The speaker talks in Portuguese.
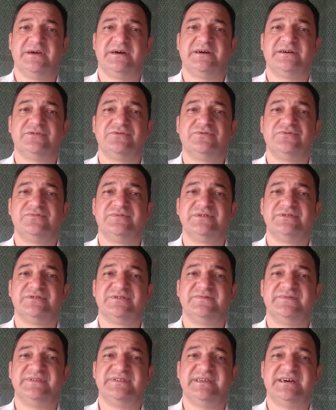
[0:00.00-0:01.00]
Alguma
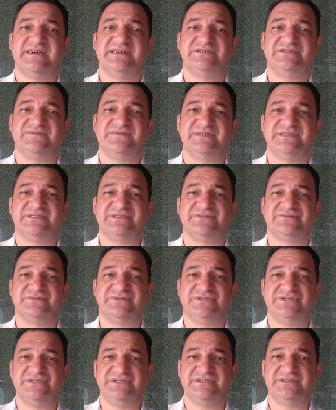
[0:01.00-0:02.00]
novidade vai
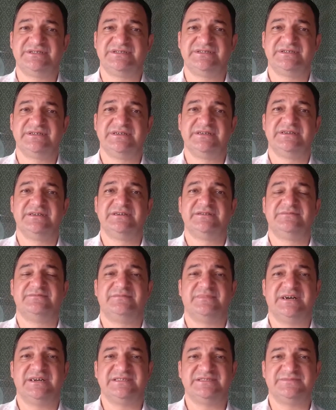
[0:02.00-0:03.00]
surgir,
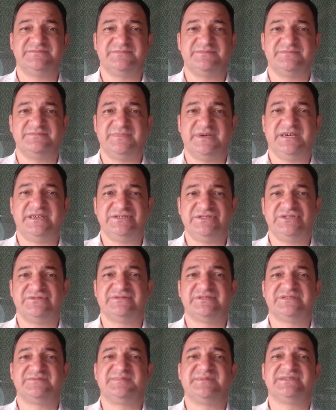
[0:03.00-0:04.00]
mas mexe
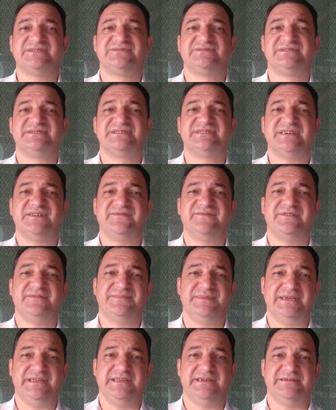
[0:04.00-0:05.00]
com as pessoas da
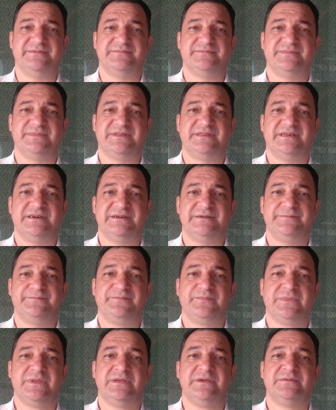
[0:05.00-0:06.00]
família. Tá?
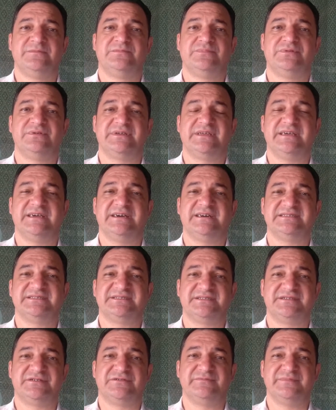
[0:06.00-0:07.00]
Porque
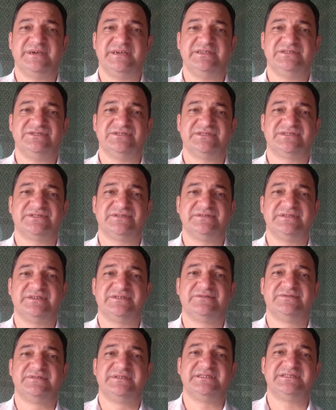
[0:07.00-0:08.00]
astralmente a
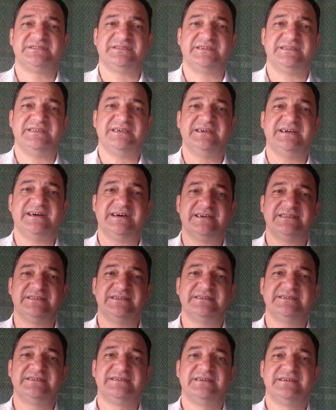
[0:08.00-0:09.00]
sonhadora está
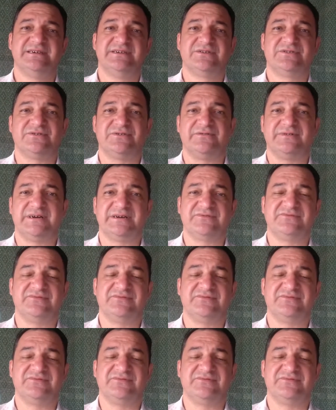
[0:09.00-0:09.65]
ligada com a